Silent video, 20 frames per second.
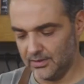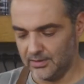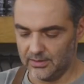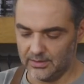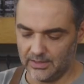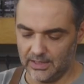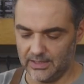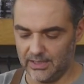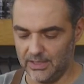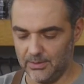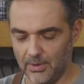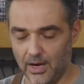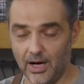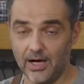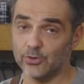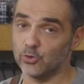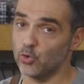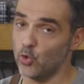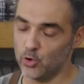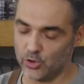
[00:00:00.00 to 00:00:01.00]
ne diyeyim
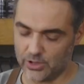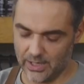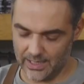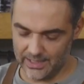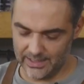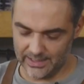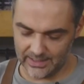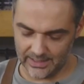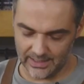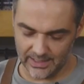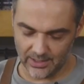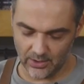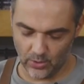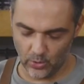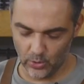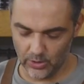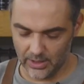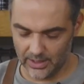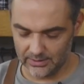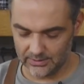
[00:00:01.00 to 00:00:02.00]
az özellikli
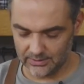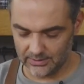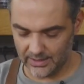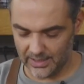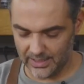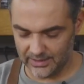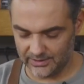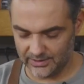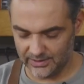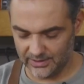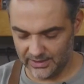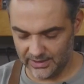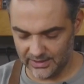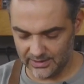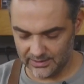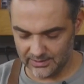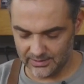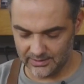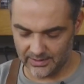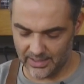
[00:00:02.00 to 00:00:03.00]
olan etini
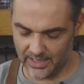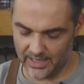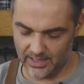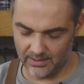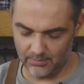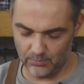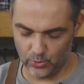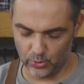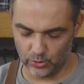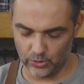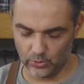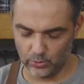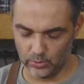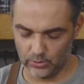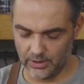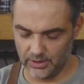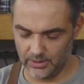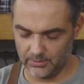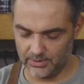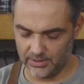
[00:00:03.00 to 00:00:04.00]
de burada
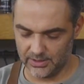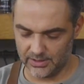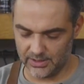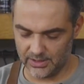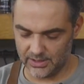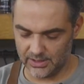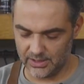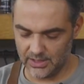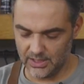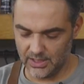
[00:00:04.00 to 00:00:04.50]
kullanabilirsiniz.